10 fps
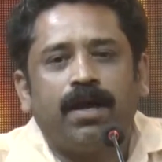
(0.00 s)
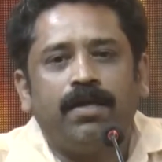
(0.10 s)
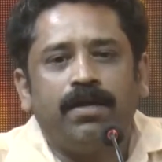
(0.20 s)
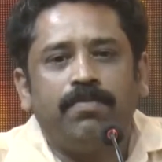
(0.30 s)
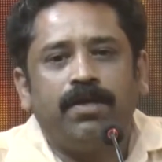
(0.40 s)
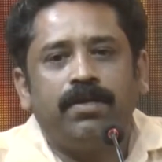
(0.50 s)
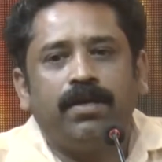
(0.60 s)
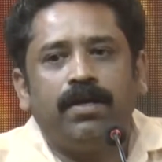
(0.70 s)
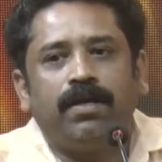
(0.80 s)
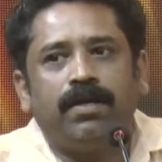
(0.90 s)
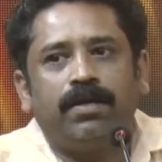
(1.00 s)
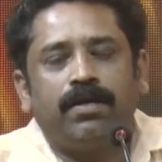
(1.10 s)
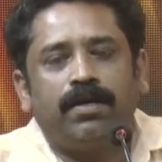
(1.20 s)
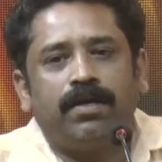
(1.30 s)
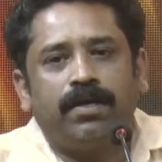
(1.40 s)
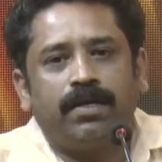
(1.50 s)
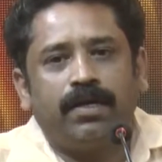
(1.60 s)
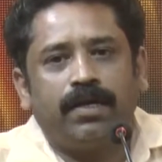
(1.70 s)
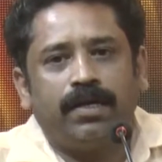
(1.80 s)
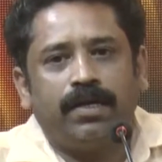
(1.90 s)
அதே மாதிரி
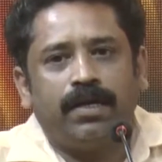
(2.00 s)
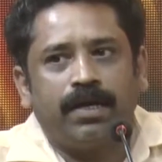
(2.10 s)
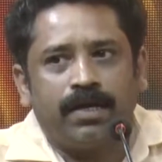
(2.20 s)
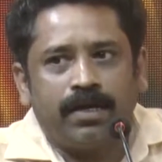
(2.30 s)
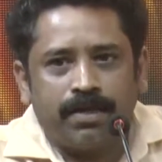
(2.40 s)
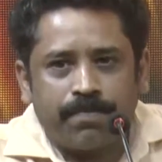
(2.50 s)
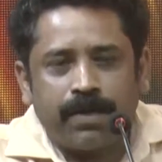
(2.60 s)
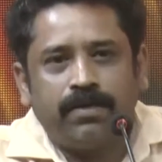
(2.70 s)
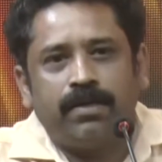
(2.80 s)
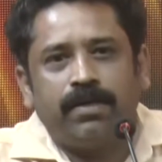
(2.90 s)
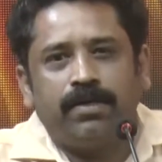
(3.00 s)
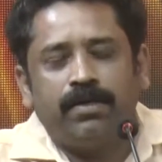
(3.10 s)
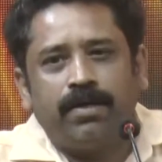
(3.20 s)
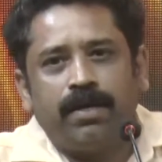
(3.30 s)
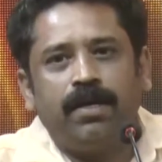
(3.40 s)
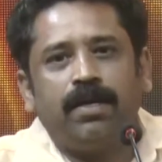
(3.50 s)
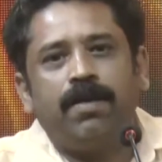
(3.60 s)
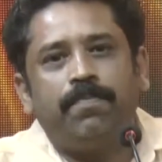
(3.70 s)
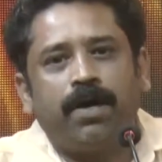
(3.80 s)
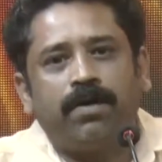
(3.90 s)
எனக்கு இந்த படத்தை இந்த
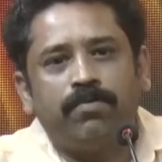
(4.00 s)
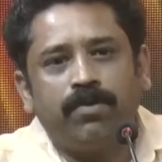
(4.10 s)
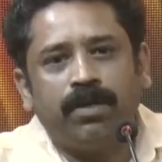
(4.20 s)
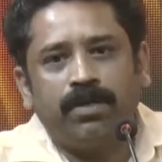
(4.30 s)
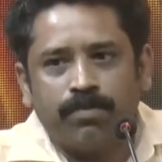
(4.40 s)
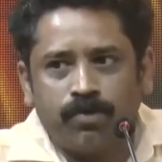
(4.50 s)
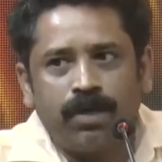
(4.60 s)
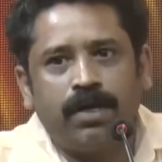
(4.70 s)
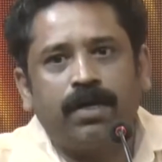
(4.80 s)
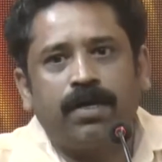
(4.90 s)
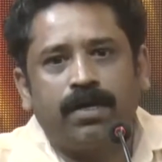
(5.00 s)
ட்ரெய்லர்லாம் பார்க்கும்போது எனக்கு முதல்ல